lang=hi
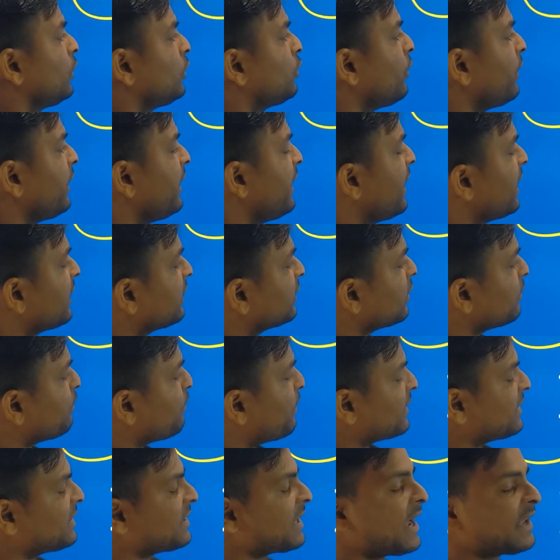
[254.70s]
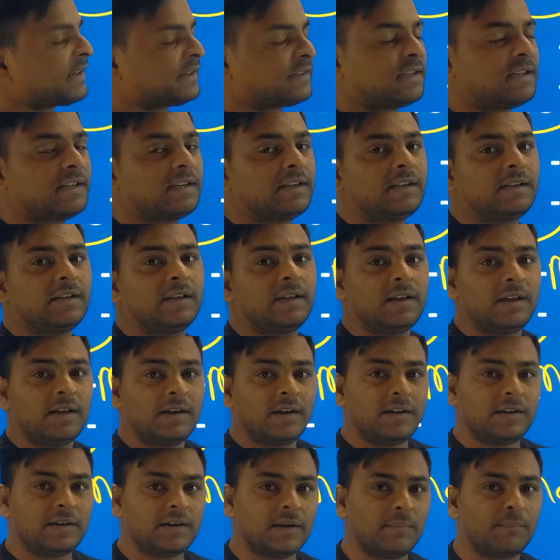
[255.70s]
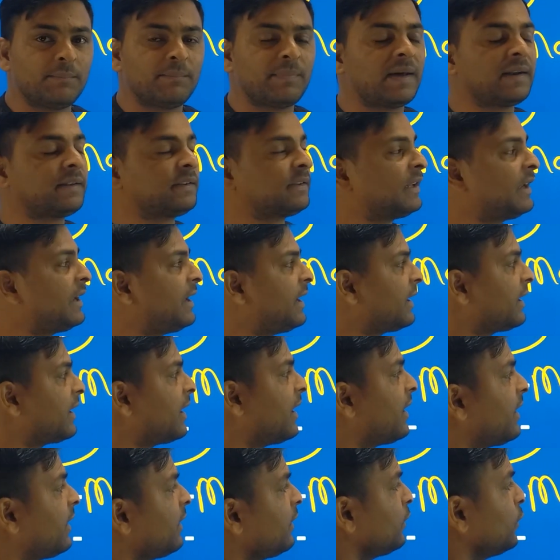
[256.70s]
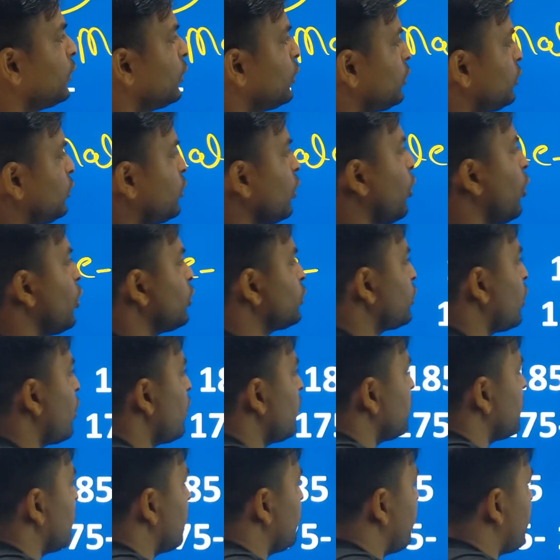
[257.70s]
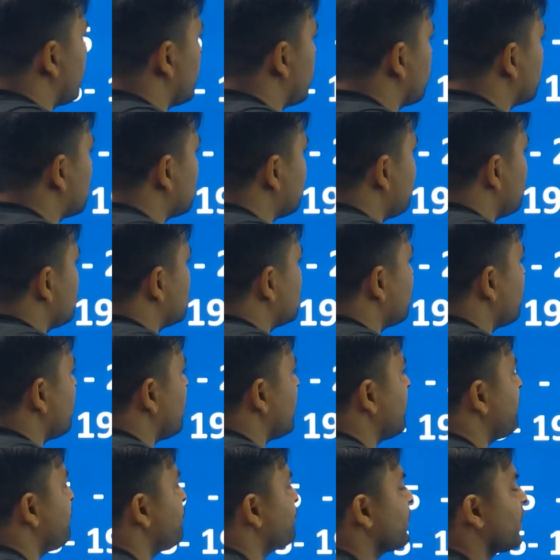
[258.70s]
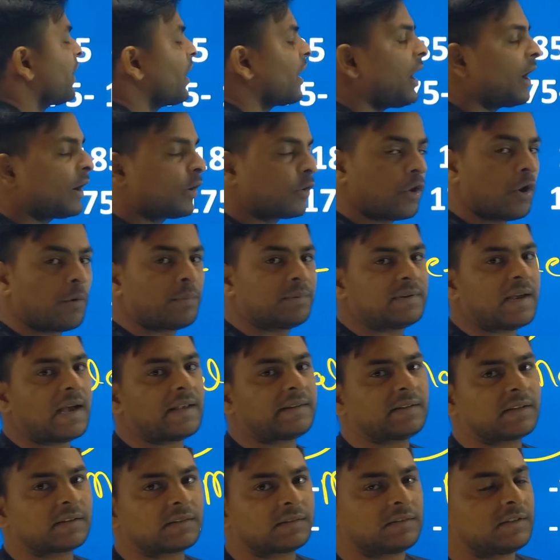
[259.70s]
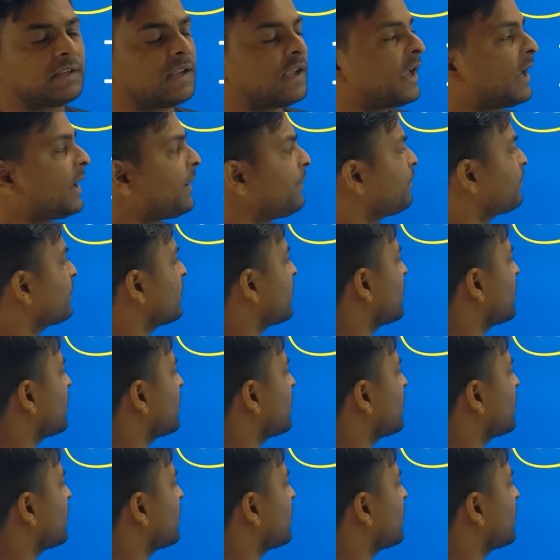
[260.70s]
तो एक नंबर से लेकर 200 नंबरों के बीच में कट ऑफ जा सकती है